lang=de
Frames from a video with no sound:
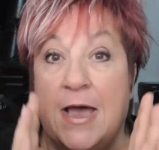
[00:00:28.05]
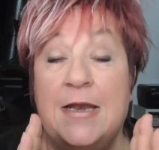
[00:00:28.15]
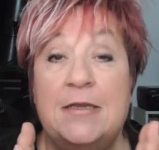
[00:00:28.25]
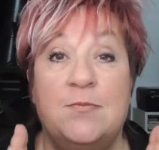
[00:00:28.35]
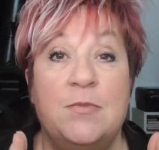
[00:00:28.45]

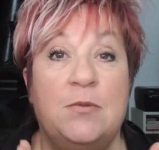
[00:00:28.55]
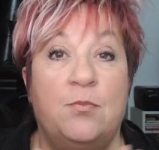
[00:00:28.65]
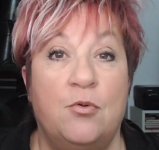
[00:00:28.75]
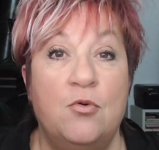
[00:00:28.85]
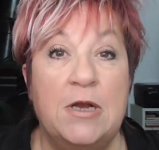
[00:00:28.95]
alles
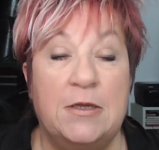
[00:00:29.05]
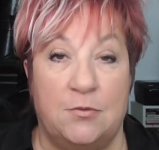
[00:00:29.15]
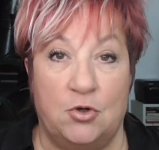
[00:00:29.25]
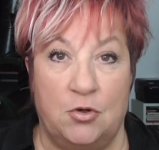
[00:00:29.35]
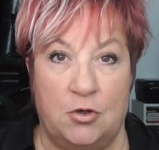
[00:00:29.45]
mit Puder
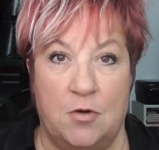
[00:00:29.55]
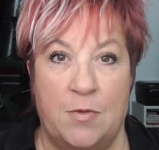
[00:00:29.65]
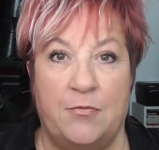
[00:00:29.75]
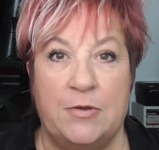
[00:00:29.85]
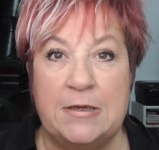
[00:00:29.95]
zwischendurch
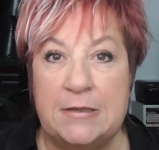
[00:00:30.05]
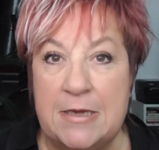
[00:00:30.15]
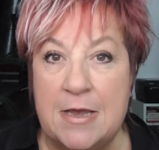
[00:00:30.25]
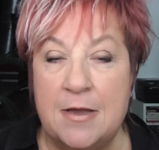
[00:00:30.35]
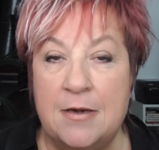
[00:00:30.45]
nochmal
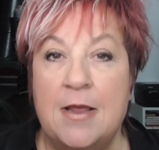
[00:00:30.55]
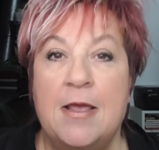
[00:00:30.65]
fixieren.